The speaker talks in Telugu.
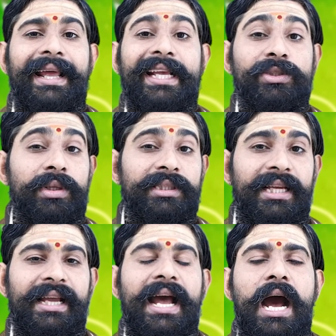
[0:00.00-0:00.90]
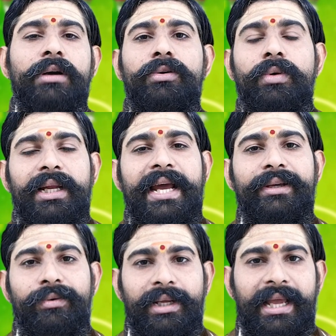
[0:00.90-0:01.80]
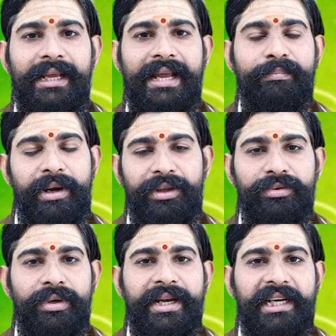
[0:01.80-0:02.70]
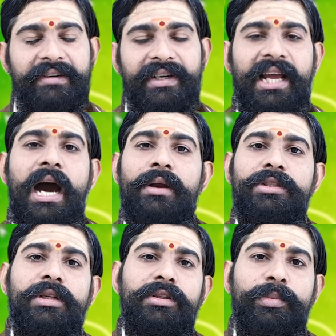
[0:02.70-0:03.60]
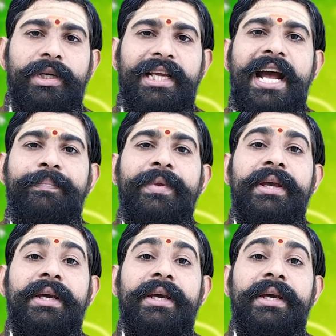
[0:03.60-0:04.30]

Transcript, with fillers: అలాగే సొంతంగా ఆకుకూరలు కానీ కూరగాయలు కానీ పండించుకునేటటువంటి ఆలోచనలతో పాటుగా